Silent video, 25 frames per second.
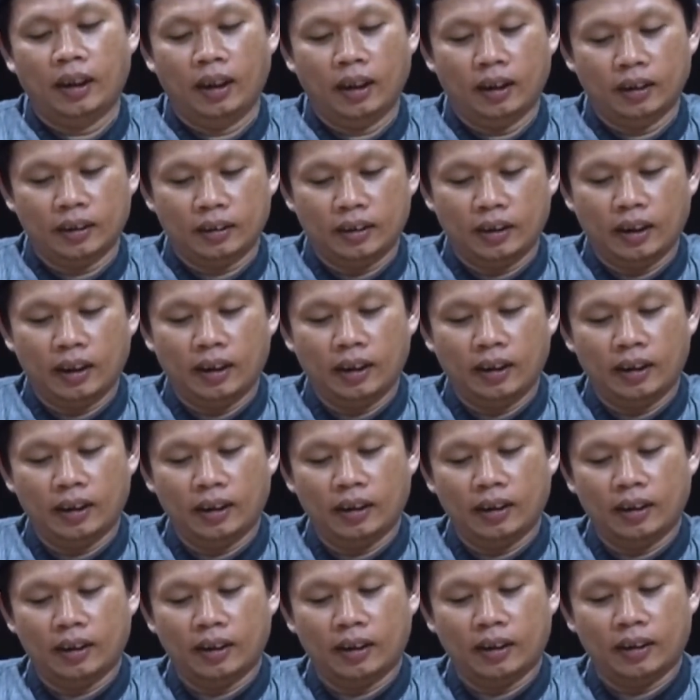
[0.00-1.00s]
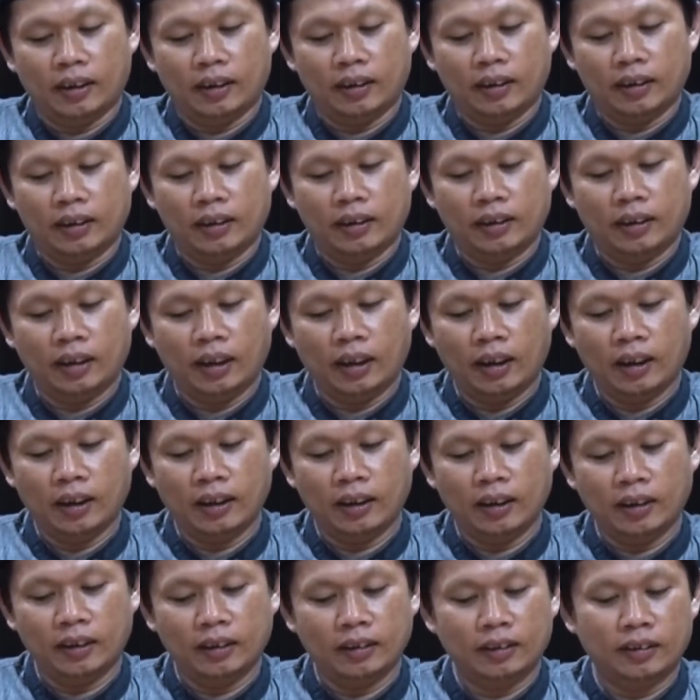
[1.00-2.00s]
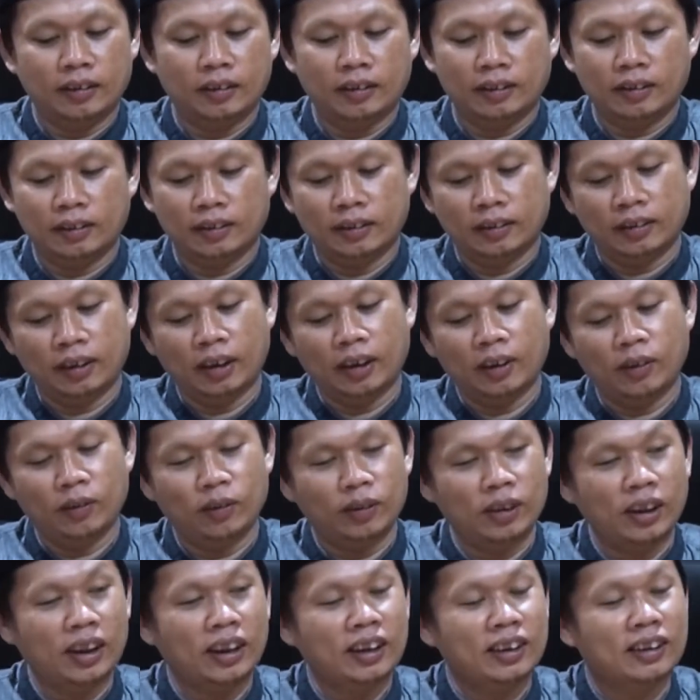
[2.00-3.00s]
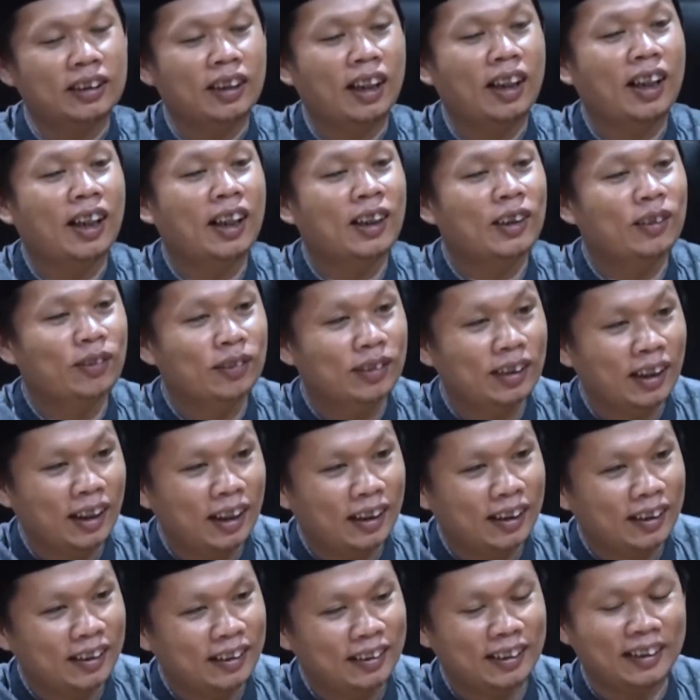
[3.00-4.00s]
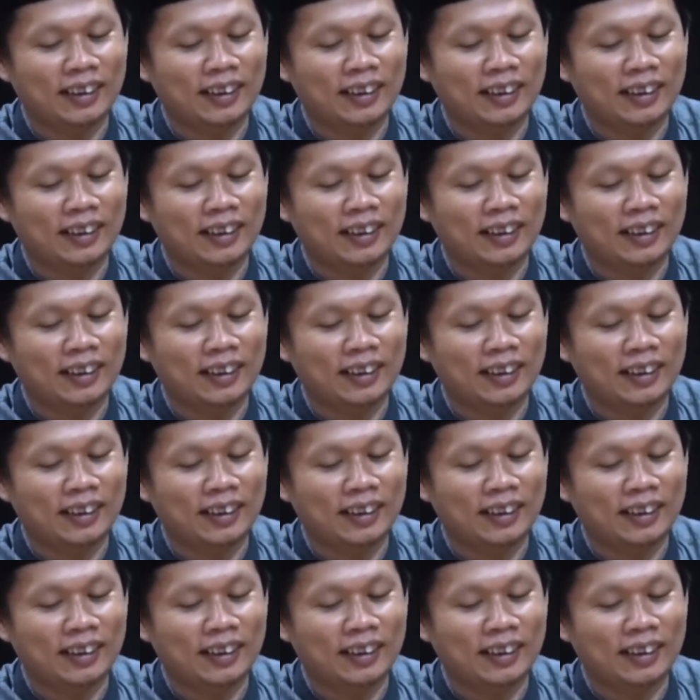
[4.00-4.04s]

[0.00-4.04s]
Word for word: agar kita tentunya tidak ngantuk ya.